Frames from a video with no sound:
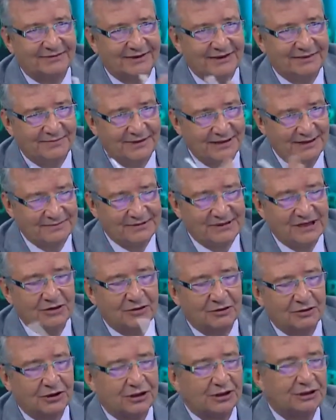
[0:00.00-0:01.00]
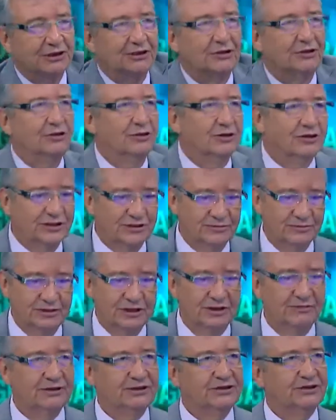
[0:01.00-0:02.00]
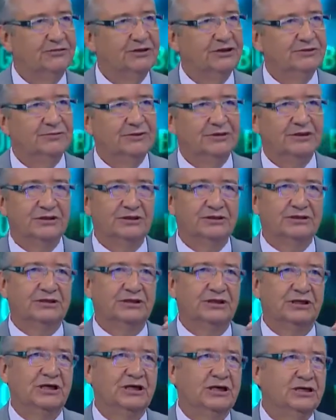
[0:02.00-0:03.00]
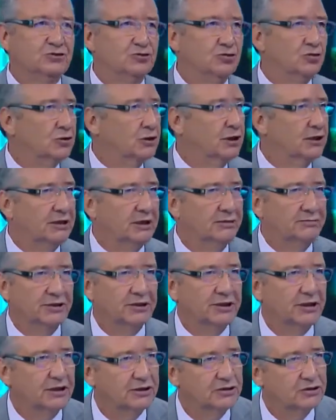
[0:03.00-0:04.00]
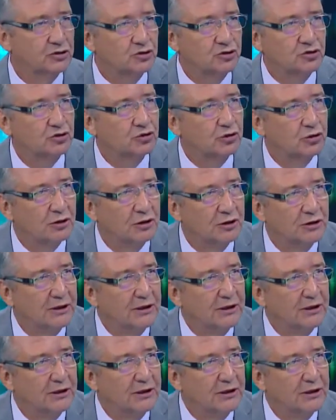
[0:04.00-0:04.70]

var bilimsel olarak geliyor da şimdi yavaş yavaş bakın işte gelen sorulardan bir tanesi tanesi şu.